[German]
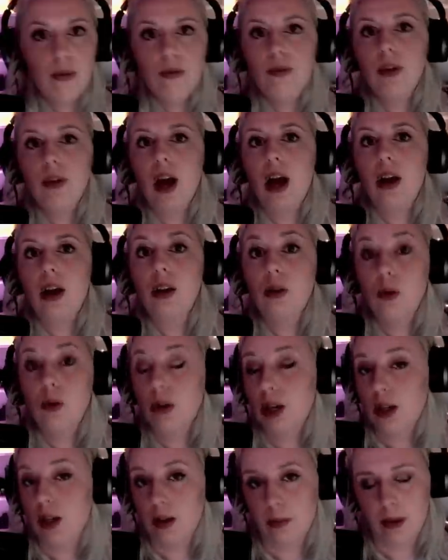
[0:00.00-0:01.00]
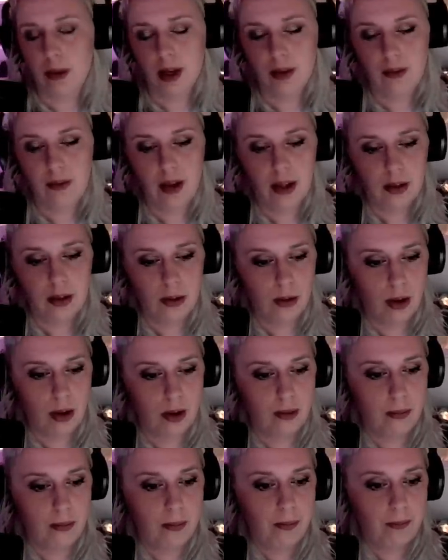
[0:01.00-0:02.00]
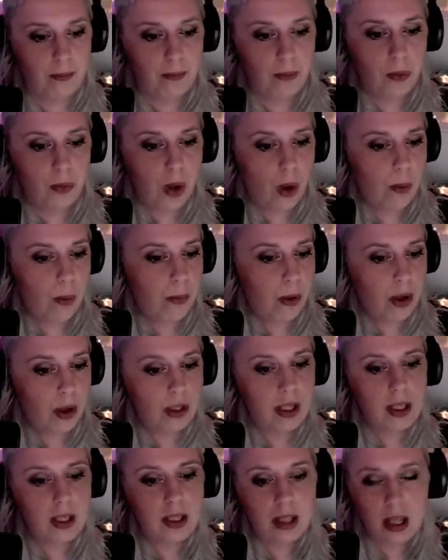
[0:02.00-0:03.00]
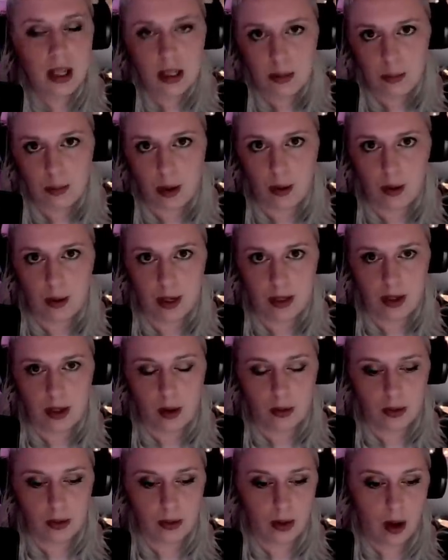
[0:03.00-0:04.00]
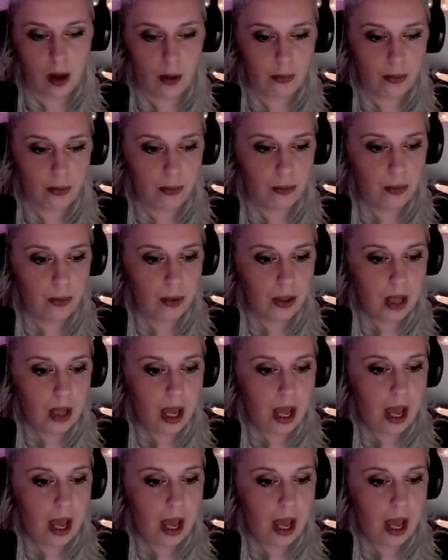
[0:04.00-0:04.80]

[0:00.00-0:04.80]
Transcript: Jahre jünger gemacht werden sollen. Und auch Porter Stansberry ist aus aufgeführt,